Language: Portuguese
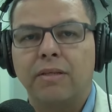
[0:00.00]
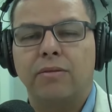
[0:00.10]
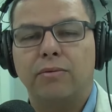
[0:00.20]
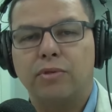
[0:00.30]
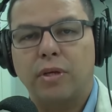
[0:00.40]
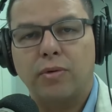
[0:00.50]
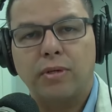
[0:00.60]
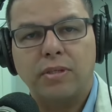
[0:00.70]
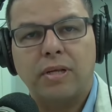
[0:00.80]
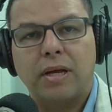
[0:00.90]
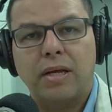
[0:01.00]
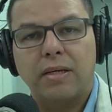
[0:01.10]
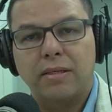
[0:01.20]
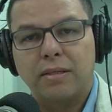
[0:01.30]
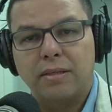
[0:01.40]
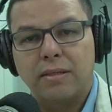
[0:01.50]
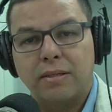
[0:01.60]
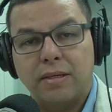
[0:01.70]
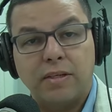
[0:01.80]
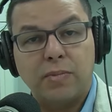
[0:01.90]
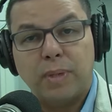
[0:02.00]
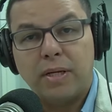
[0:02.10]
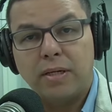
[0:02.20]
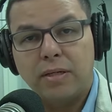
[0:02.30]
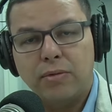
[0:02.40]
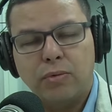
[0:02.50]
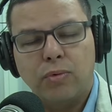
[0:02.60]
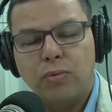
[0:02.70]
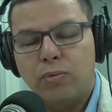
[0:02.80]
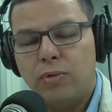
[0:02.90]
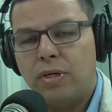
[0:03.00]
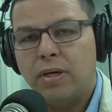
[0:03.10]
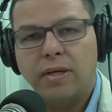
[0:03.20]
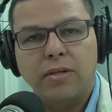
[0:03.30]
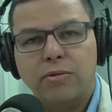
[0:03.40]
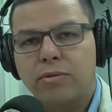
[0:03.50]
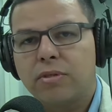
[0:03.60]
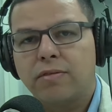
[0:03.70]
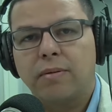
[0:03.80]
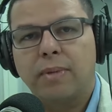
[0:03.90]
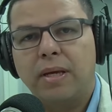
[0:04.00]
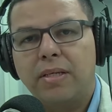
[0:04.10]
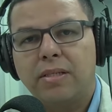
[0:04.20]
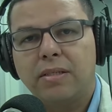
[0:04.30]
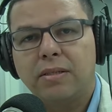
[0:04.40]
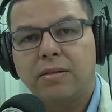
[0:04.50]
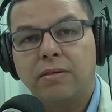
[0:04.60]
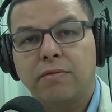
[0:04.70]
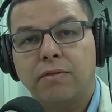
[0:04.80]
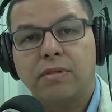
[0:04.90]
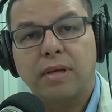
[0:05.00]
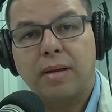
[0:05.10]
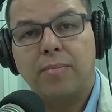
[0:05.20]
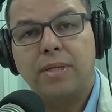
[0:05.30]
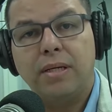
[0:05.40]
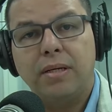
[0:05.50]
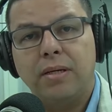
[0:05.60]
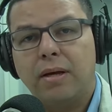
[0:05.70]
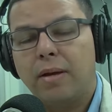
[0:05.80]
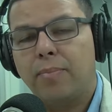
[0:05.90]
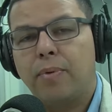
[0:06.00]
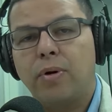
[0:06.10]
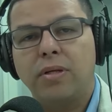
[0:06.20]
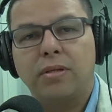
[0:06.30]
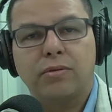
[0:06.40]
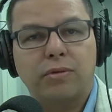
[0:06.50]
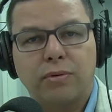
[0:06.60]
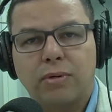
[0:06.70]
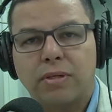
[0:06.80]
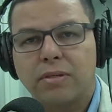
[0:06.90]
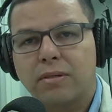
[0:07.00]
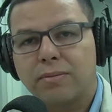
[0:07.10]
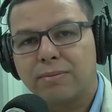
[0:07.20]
O Senhor está esperando única e exclusivamente você abrir a porta do seu coração.